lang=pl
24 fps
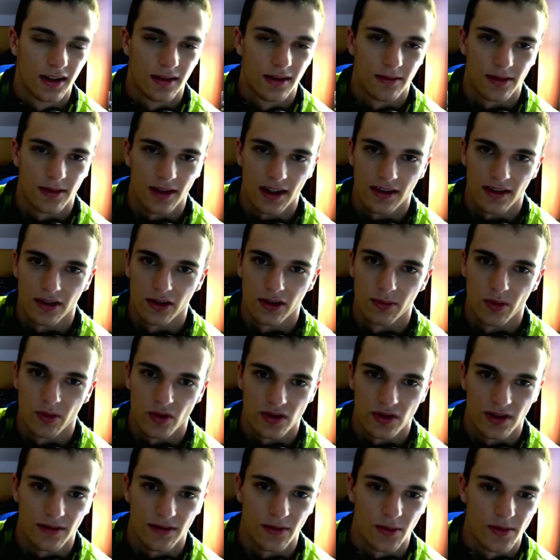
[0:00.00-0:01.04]
wyjadę,
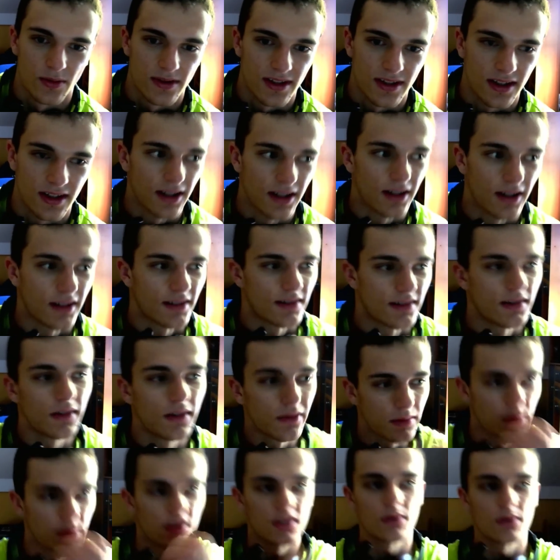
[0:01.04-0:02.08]
odpocznę, wrócę z
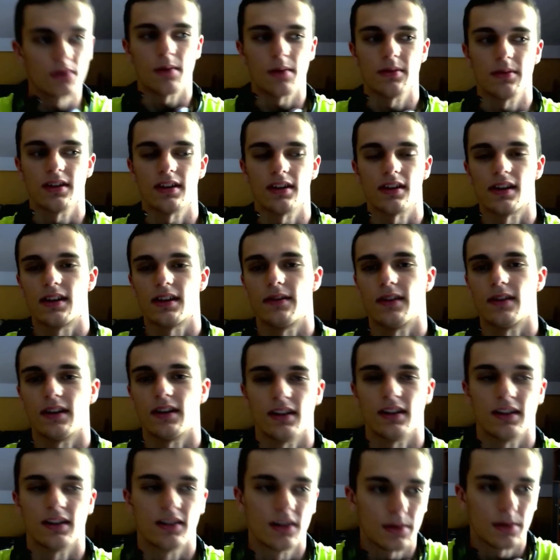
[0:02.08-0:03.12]
nowymi siłami na
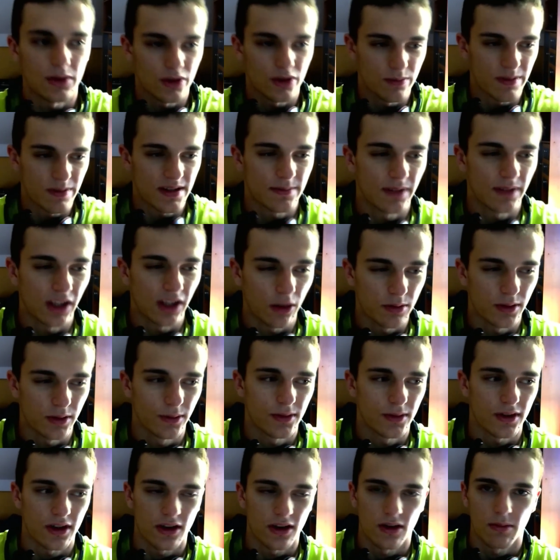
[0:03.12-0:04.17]
nagrywanie, ale dobra, już bez zbędnego
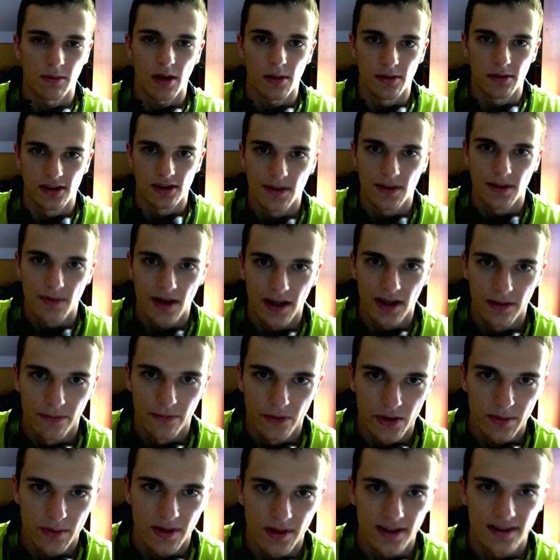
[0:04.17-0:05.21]
przedłużania, to miała być szybka
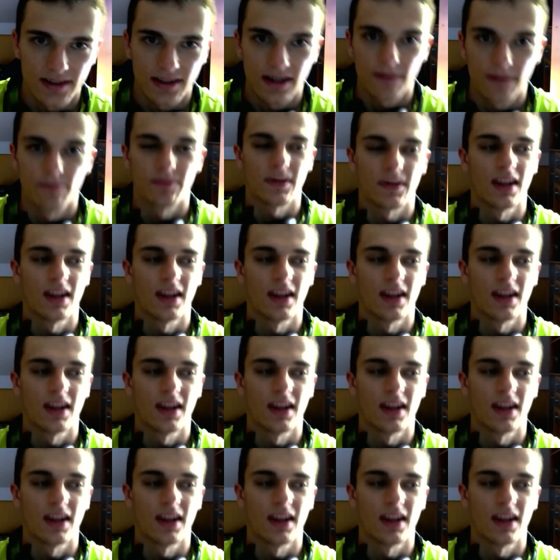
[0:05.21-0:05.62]
informacja.